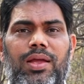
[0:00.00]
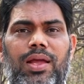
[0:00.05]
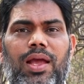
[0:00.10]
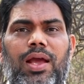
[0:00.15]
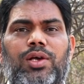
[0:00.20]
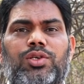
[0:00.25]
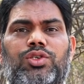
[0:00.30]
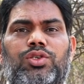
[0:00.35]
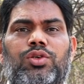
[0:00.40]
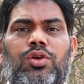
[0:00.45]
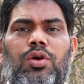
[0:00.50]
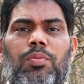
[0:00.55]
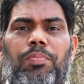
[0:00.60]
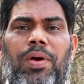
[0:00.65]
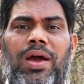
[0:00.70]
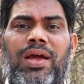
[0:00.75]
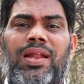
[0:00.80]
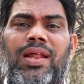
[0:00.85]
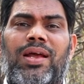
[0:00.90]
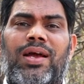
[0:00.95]
యేసు
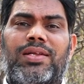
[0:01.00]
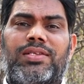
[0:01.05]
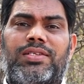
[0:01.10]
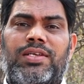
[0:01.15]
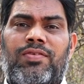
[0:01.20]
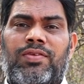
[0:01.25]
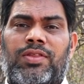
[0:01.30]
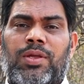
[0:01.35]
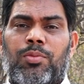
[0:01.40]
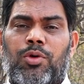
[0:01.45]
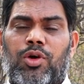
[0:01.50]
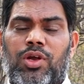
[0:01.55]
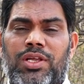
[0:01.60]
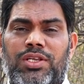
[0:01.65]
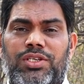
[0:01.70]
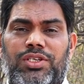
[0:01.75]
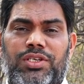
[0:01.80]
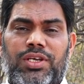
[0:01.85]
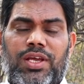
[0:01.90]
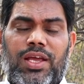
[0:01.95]
బహిరంగ జీవితం
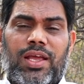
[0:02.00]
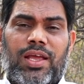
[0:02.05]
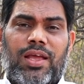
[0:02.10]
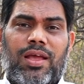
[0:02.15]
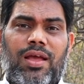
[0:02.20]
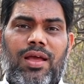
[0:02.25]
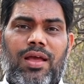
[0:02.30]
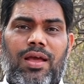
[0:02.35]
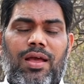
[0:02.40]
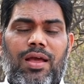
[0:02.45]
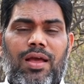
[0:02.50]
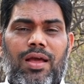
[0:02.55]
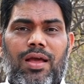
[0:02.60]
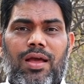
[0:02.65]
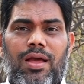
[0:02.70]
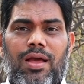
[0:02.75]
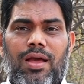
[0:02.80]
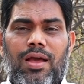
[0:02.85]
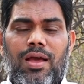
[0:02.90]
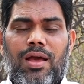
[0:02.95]
గురించి
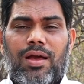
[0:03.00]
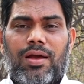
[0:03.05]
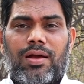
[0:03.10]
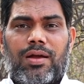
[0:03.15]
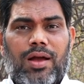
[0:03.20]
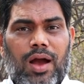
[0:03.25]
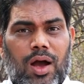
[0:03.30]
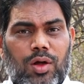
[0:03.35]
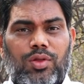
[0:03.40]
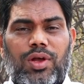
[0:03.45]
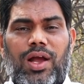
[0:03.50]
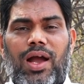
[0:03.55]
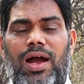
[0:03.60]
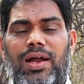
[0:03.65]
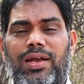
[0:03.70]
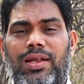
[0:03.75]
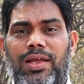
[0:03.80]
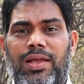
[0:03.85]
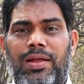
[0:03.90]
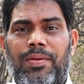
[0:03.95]
కాదు
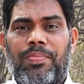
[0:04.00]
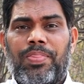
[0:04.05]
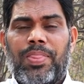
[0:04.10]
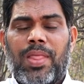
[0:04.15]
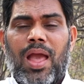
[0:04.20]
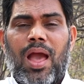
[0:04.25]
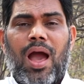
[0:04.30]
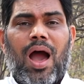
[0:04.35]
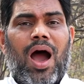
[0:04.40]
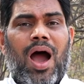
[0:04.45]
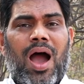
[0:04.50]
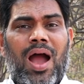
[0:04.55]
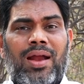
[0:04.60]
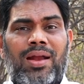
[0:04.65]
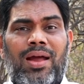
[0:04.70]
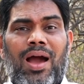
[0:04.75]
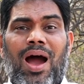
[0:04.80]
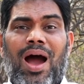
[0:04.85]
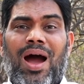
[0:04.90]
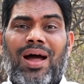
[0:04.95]
కానీ
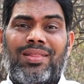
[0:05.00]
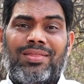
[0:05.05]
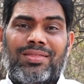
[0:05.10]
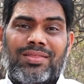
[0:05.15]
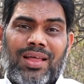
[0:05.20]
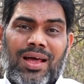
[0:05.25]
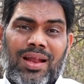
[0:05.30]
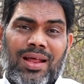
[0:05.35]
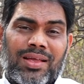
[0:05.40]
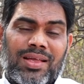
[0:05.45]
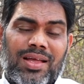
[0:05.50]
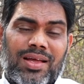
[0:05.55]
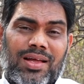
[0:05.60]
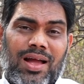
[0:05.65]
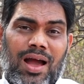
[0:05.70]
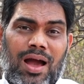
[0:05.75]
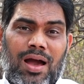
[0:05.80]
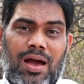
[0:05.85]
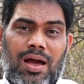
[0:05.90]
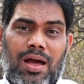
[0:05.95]
ఆయన
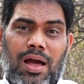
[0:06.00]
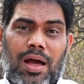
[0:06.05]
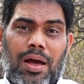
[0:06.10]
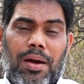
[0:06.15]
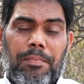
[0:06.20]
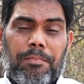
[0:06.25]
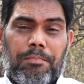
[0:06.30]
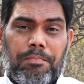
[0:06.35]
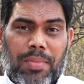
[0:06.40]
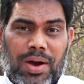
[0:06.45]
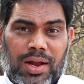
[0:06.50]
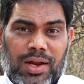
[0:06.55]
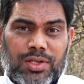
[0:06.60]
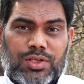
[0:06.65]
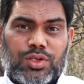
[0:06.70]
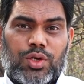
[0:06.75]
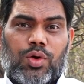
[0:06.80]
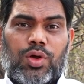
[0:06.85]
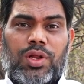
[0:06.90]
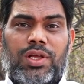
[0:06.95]
ఆంతరంగిక
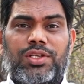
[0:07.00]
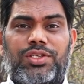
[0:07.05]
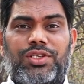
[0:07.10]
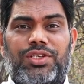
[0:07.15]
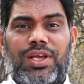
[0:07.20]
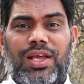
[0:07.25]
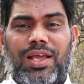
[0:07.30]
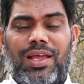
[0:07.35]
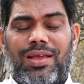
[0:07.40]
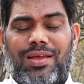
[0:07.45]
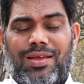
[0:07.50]
మనసు గురించి